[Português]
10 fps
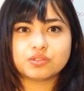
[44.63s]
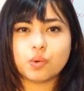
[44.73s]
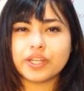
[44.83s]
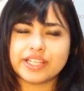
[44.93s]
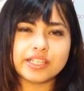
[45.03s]

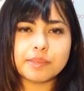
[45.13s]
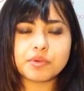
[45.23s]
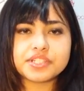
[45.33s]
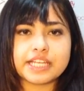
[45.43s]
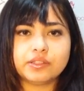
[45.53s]

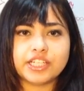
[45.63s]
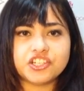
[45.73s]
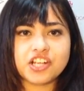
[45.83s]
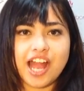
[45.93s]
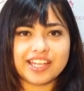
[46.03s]
80%
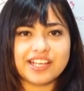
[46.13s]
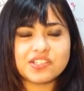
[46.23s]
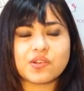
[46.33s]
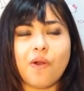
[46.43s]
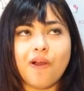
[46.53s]
dedicada à
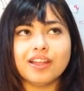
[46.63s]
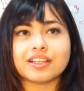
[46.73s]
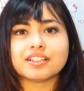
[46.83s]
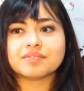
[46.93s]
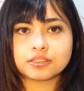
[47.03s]
escola,